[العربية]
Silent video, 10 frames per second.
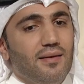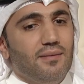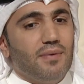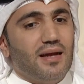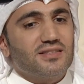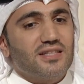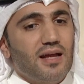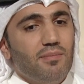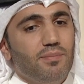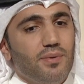
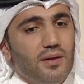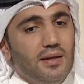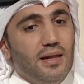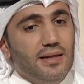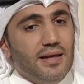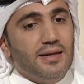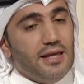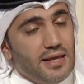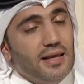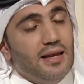اصاب يعني
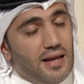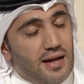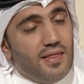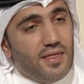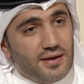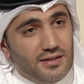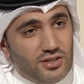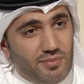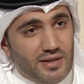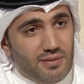هي لها آثار
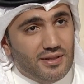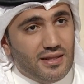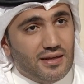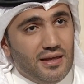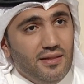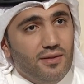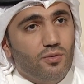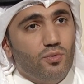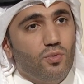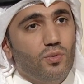إيجابية بالتأكيد
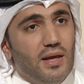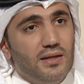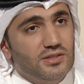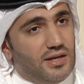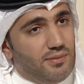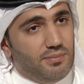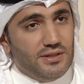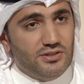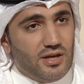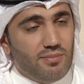ولها جانب
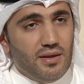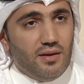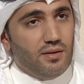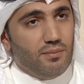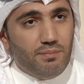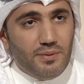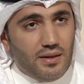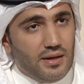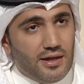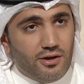إيجابي
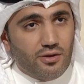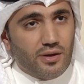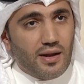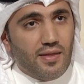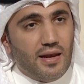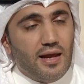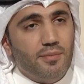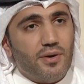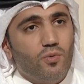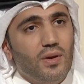لا ننكر هذا
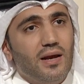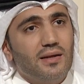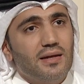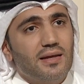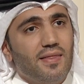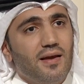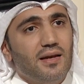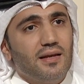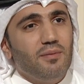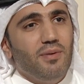الأمر ولكن
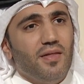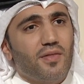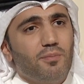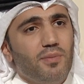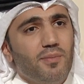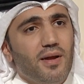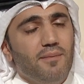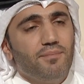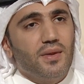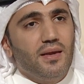كذلك البعض ربما
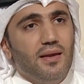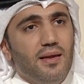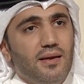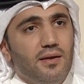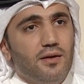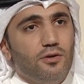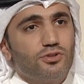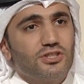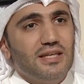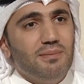آه،
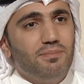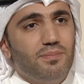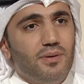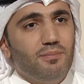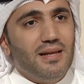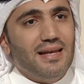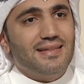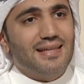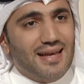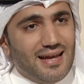أصيب
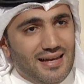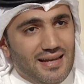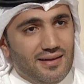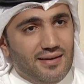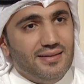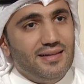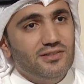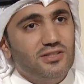بالاتكالية نتيجة